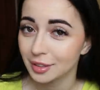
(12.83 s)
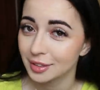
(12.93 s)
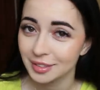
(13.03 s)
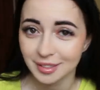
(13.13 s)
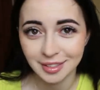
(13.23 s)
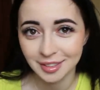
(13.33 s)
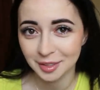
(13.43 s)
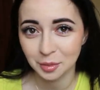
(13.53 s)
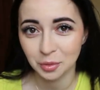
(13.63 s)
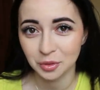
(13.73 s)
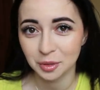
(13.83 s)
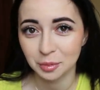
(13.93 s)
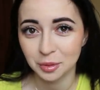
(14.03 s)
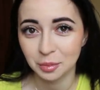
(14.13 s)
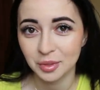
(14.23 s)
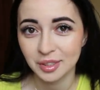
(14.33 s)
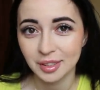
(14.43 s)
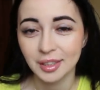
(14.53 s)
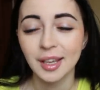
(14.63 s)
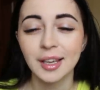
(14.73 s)
Если ты до сих пор не
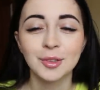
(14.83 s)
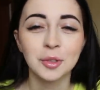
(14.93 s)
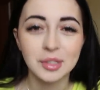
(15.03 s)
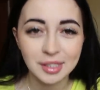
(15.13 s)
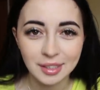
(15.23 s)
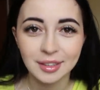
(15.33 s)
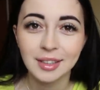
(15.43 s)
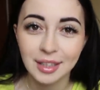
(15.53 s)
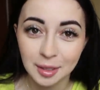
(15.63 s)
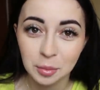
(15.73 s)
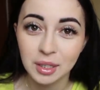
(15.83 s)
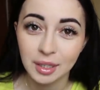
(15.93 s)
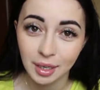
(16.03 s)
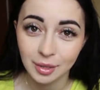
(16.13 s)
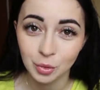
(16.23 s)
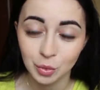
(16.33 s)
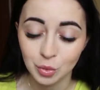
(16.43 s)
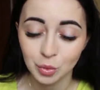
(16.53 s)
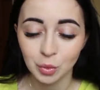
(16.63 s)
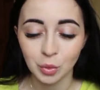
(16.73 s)
подписан, то сделай для меня эту
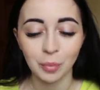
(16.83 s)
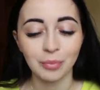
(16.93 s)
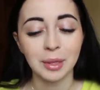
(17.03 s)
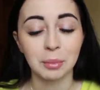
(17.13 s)
услугу.